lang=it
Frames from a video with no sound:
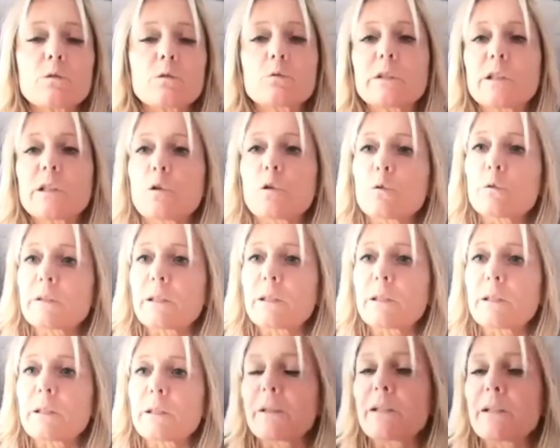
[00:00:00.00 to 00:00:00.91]
tutti
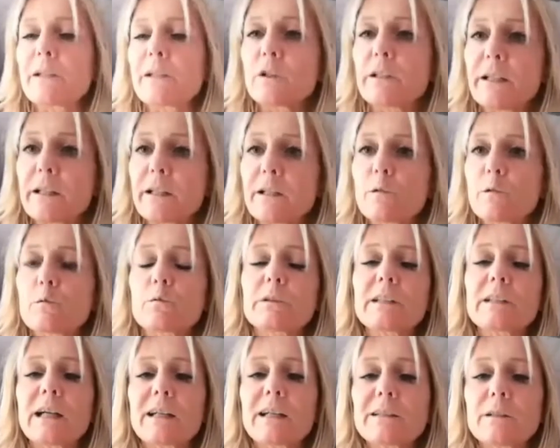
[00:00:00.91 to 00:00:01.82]
consapevoli dei
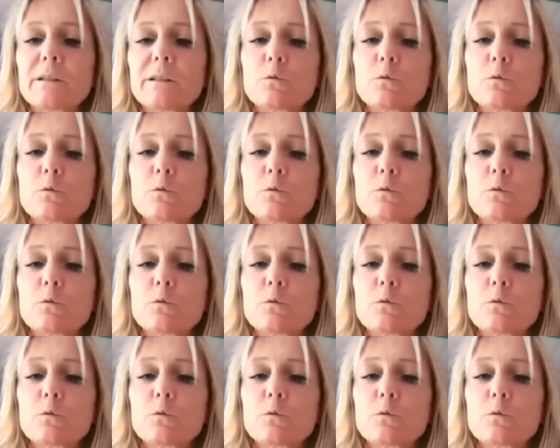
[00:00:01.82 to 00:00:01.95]
risultati,